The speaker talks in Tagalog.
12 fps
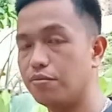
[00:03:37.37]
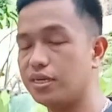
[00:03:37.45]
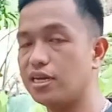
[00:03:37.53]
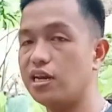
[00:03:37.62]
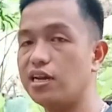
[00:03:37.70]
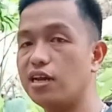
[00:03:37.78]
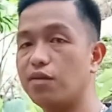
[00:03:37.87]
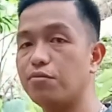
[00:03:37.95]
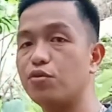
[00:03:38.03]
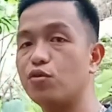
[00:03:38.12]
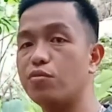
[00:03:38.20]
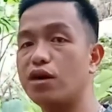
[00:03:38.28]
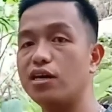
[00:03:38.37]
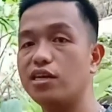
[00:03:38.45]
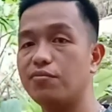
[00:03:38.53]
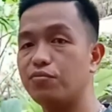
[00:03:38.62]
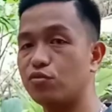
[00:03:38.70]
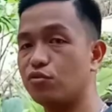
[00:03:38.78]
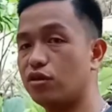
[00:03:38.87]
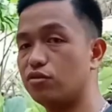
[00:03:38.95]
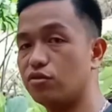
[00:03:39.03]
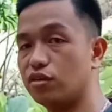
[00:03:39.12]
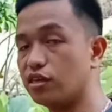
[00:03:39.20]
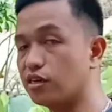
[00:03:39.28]
madali lang po mahanap yung
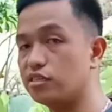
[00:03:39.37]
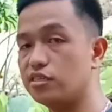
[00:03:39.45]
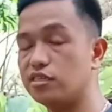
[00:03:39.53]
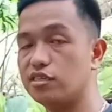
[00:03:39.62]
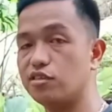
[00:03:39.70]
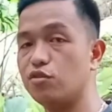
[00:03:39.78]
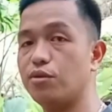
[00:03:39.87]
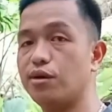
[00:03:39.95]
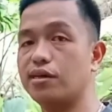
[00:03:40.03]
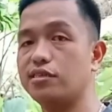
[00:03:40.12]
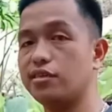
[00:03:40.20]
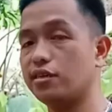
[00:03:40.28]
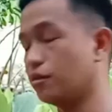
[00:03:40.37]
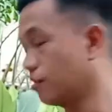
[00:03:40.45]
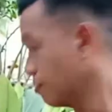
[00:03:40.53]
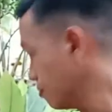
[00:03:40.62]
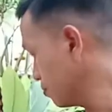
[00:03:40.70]
anong ingredients ito mga ka-chicken.